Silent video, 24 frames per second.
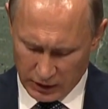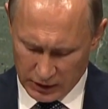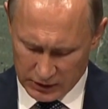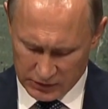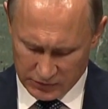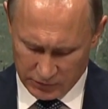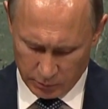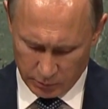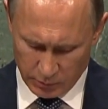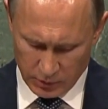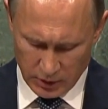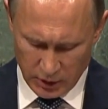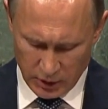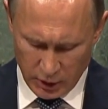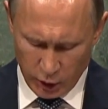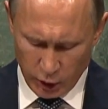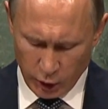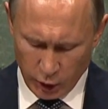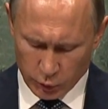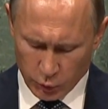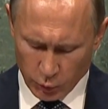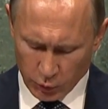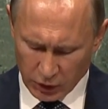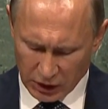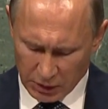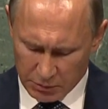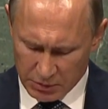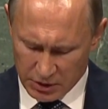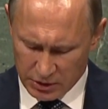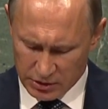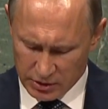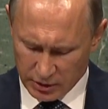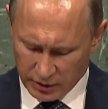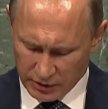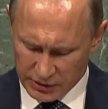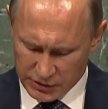und der kurdischen
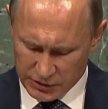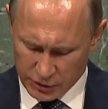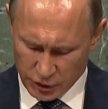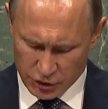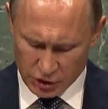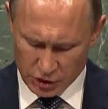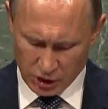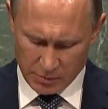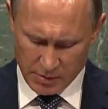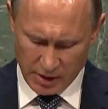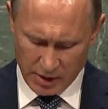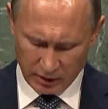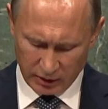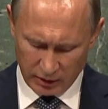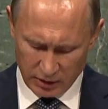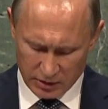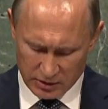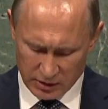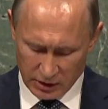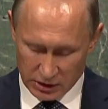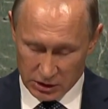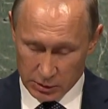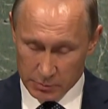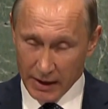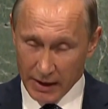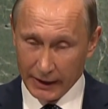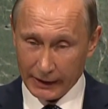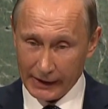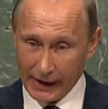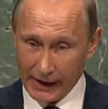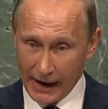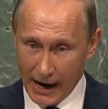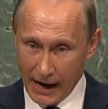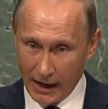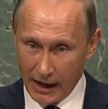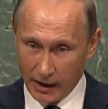Milizen wirklich den
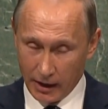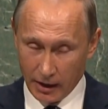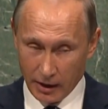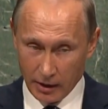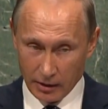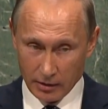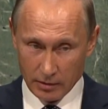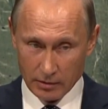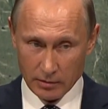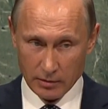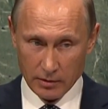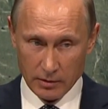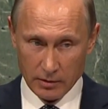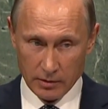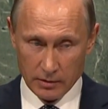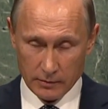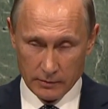islamischen Staat